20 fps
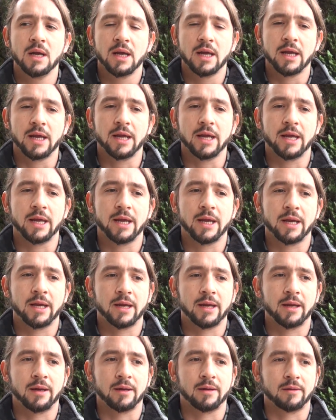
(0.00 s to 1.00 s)

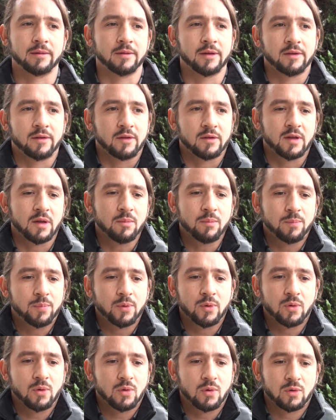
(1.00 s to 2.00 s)
Eh, desde
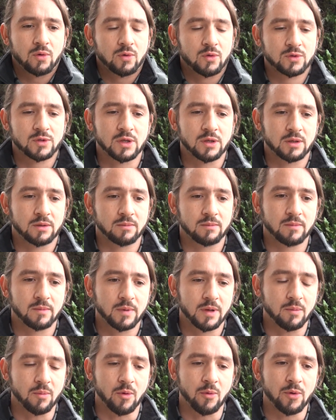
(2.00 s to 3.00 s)
tiempo
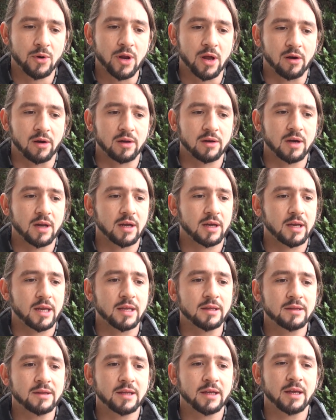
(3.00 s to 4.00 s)
o la
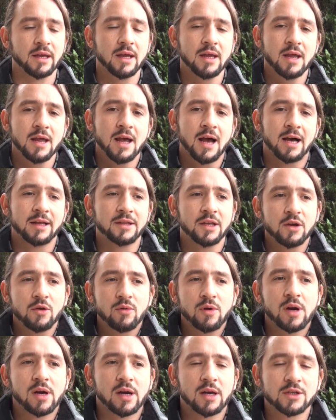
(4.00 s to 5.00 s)
gente ha tenido
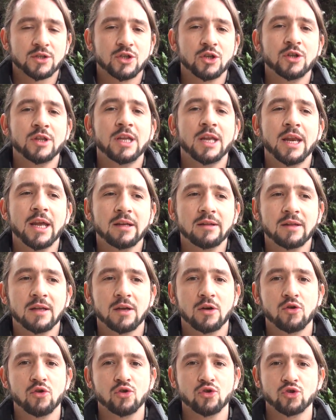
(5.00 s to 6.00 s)
una relación directa
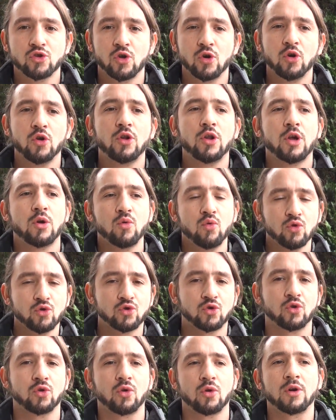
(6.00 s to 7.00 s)
no solo de
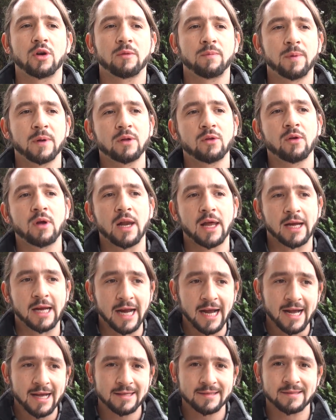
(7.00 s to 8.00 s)
uso con respecto a la
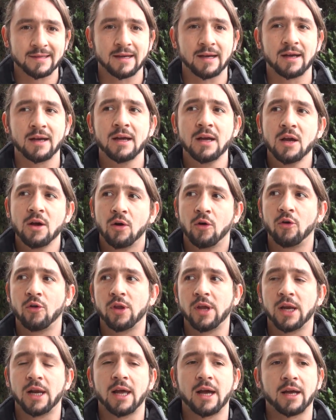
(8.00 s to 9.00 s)
caza o
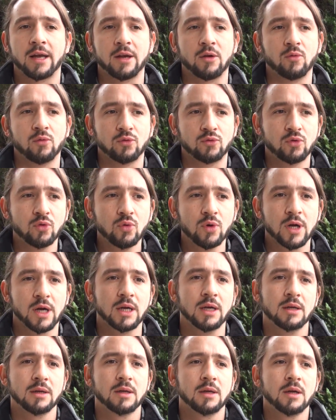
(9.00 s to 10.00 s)
de la agricultura
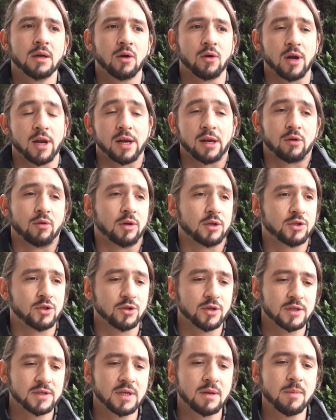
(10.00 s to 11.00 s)
o la
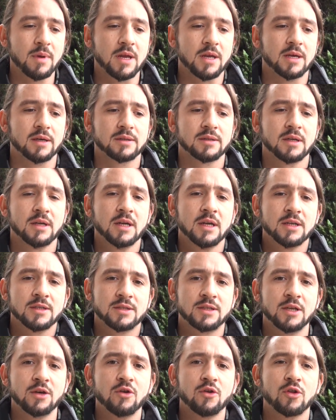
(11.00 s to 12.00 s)
recolección de semillas,
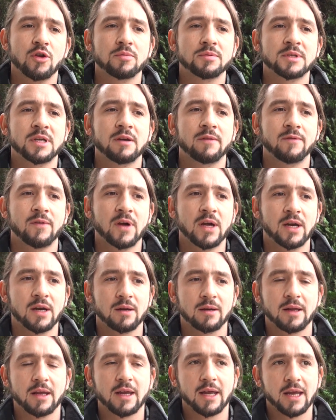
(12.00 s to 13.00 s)
sino de observar
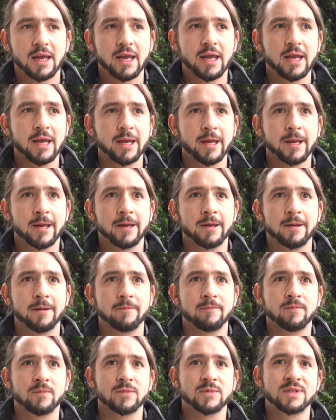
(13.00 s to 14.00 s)

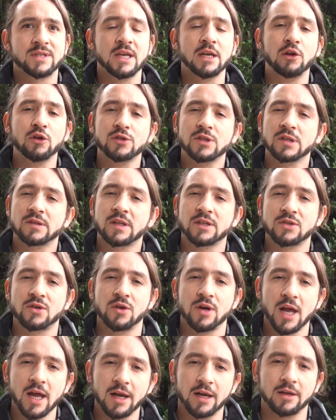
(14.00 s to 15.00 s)
eh, ciclos
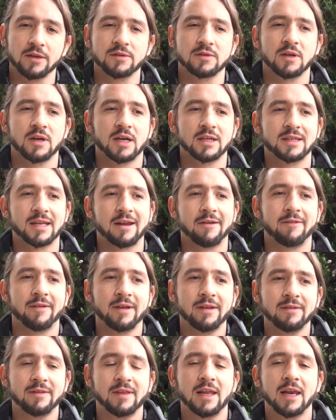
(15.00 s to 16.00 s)
estacionales a
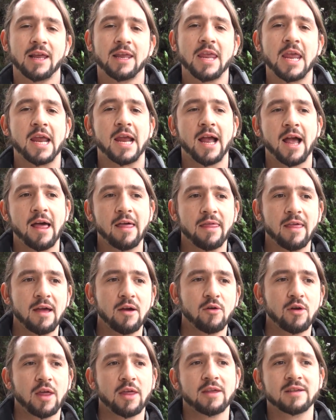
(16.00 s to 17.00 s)
través de la llegada
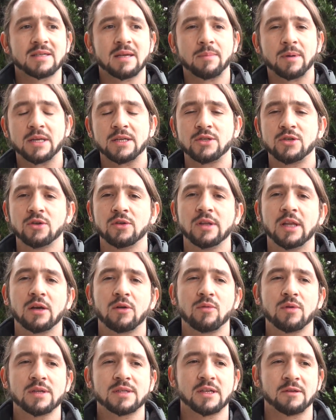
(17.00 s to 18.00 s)
o la desaparición de
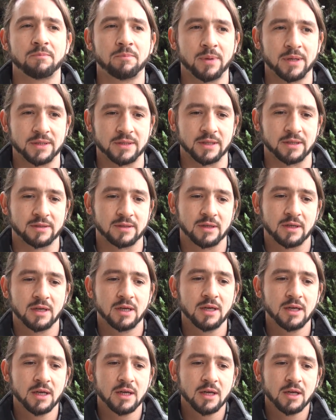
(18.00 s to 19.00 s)
algunas especies.
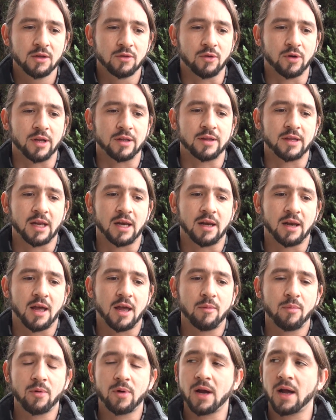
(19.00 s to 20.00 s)
Durante la
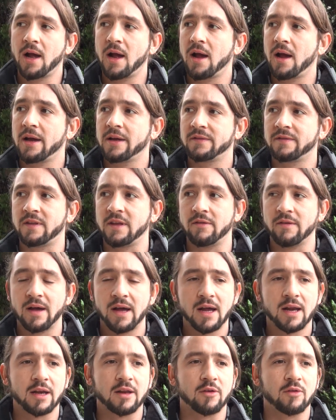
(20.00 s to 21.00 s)
época
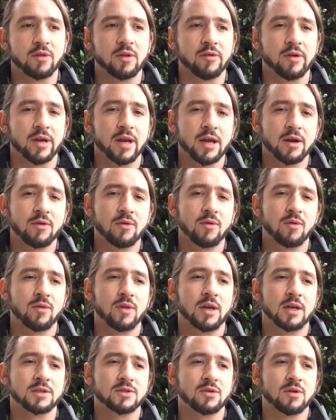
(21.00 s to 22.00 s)
estival y de verano
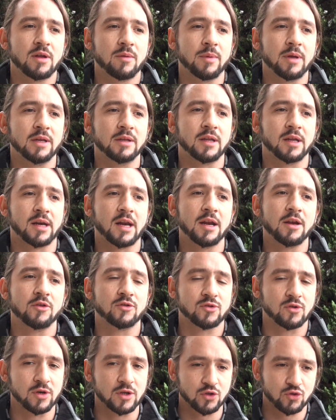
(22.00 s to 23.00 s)
de la zona mediterránea, o
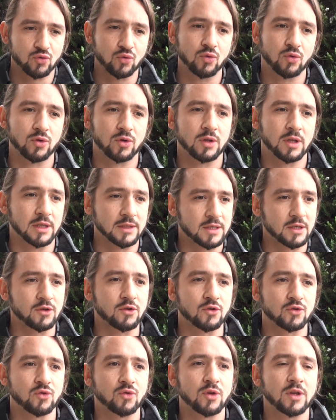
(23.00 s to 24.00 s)
zona sur del
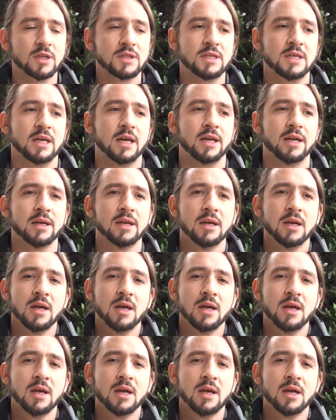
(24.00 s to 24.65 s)
centro sur de Chile,